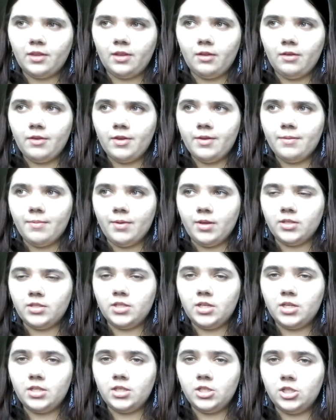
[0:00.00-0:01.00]
Ouais, ben
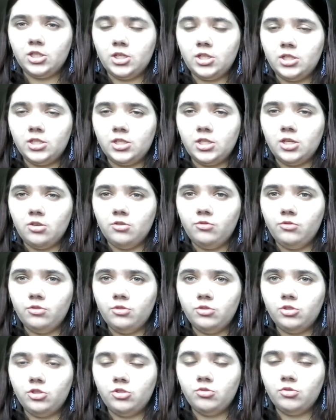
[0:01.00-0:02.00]
ça déjà, c'est une
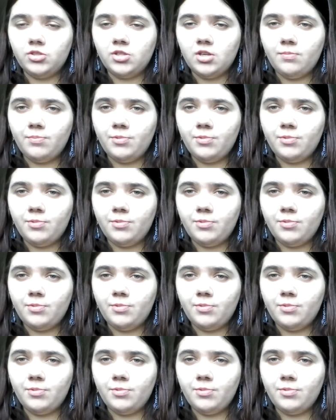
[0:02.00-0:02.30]
des choses